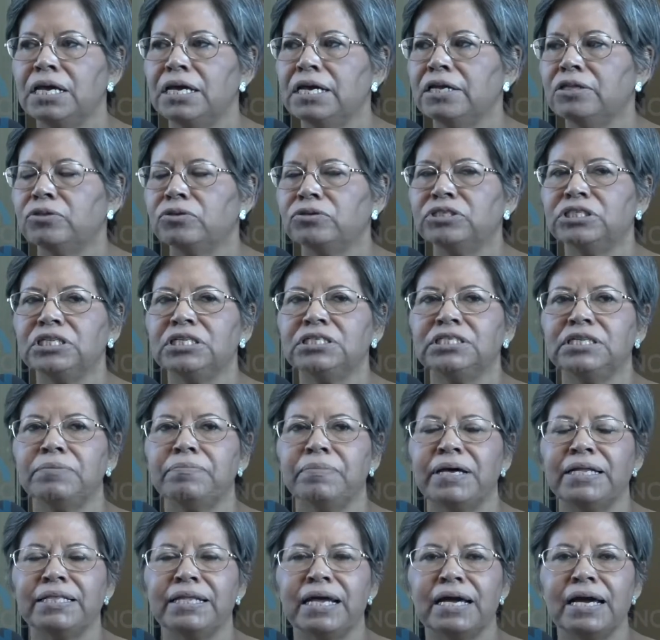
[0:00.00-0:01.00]
Entonces se
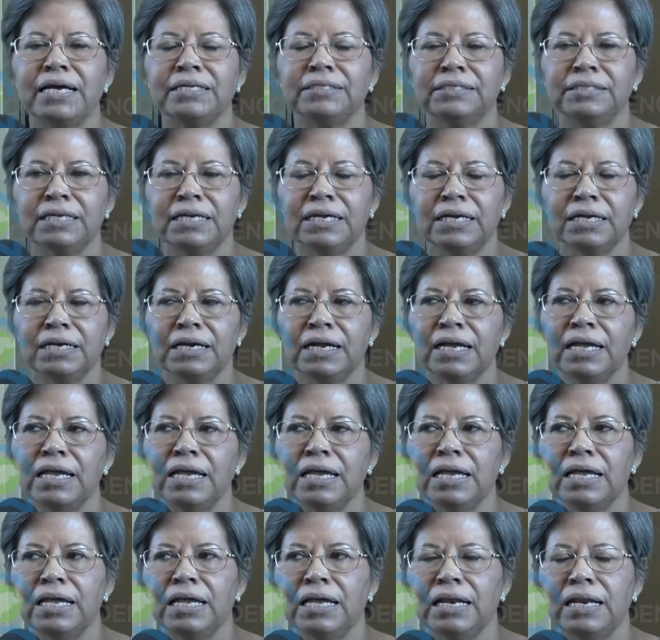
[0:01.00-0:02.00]
mandan a hacer
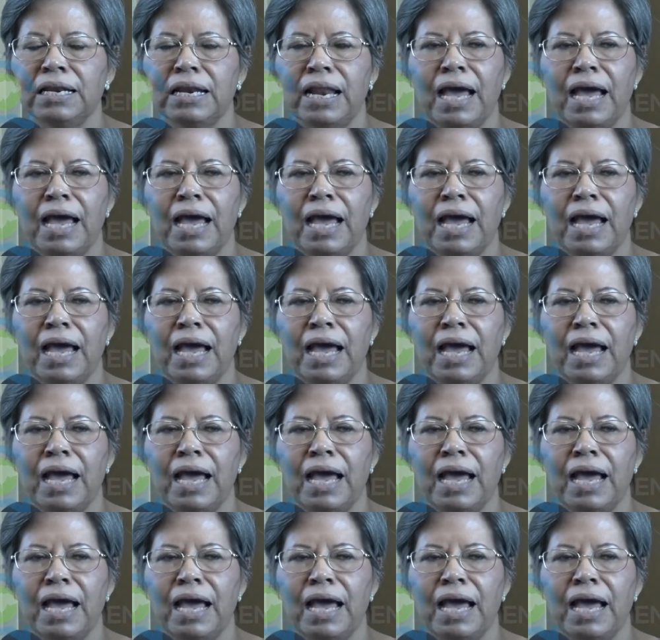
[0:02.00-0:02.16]
eh,